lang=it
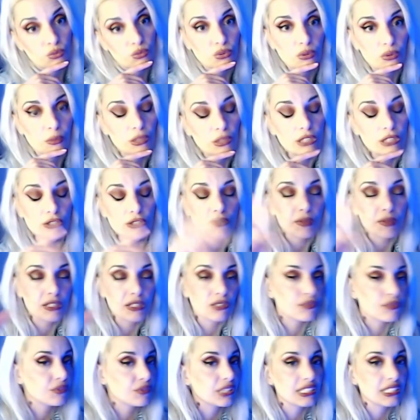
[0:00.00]
Molto spesso
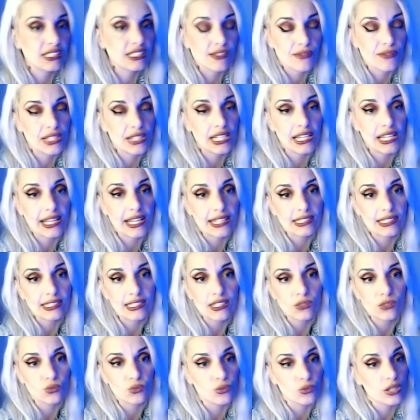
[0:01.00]
infatti se vedi le
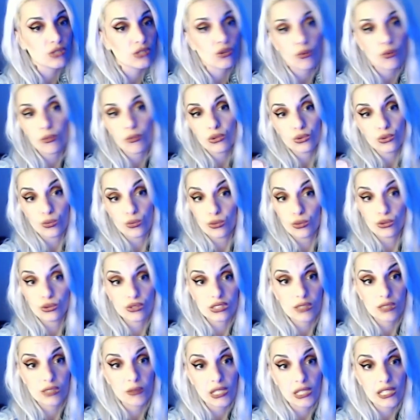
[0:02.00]
candidature sono molto molto
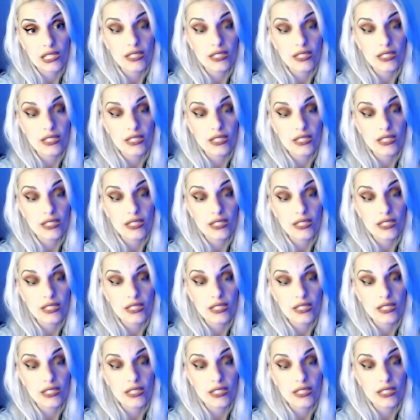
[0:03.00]
simili.